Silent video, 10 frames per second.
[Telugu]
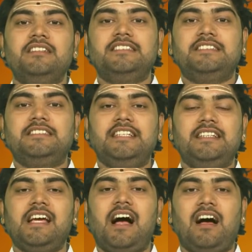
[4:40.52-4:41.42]

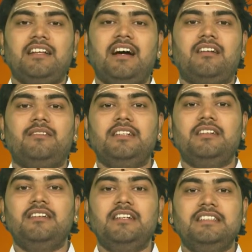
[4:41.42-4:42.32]
స్థితి ఆధారం
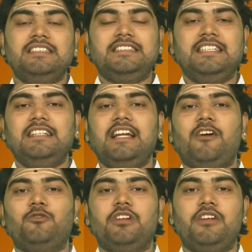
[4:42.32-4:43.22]
అండి స్థితి
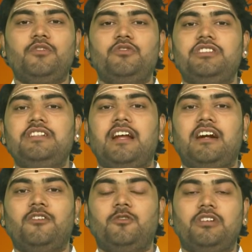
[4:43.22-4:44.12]
లేకుండా సృష్టి
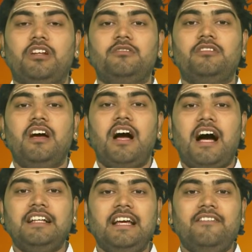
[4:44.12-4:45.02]
జరగడం కుదరదు
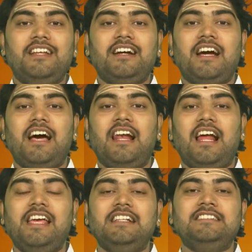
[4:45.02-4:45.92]
అదేవిధంగా
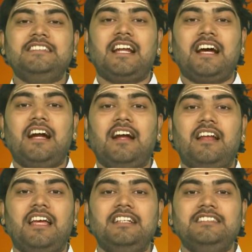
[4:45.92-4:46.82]
లయం జరగ
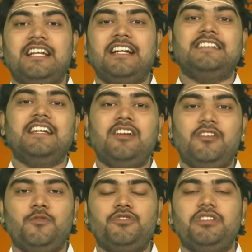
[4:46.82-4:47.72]
లయం జరిగితేనే
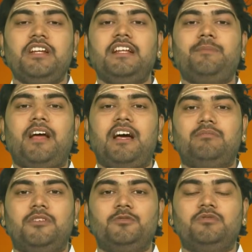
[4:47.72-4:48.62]
సృష్టి అనేది
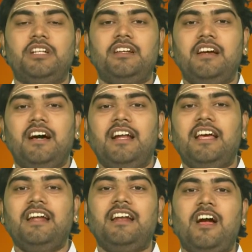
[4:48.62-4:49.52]
ప్రారంభమవుతుంది
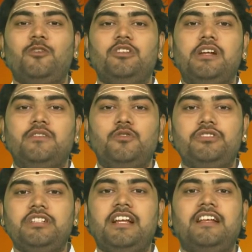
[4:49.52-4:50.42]
లయం లేకుండా
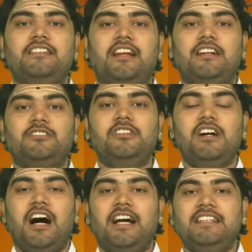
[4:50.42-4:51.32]
సృష్టి అనేది జరగదు
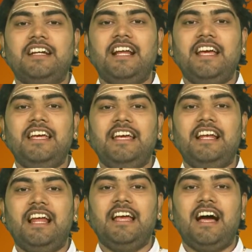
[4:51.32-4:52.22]
అందుకనే ఈ
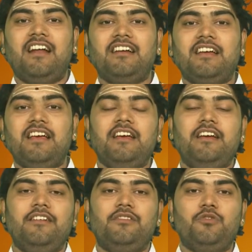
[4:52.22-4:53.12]
లయానికి
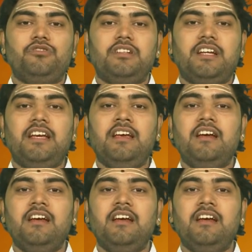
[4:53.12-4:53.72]
ఈ సృష్టికి